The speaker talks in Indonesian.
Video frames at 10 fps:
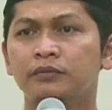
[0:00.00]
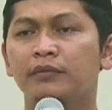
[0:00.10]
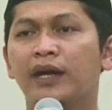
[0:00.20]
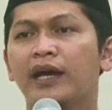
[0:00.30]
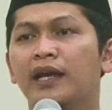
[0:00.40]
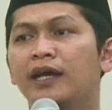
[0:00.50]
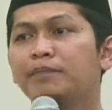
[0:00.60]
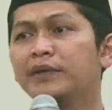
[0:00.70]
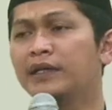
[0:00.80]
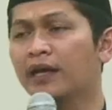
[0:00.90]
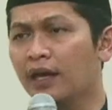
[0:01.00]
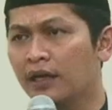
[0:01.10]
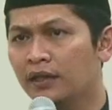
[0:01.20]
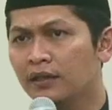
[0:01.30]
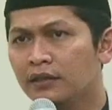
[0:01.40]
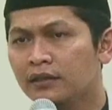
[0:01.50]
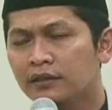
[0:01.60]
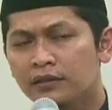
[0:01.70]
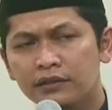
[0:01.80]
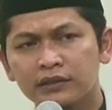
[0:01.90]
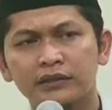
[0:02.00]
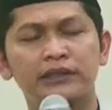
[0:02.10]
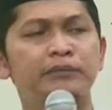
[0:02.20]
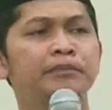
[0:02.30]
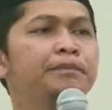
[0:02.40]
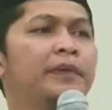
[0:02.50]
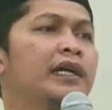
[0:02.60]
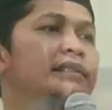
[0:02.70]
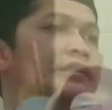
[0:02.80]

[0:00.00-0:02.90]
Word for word: bakalan pindah tempat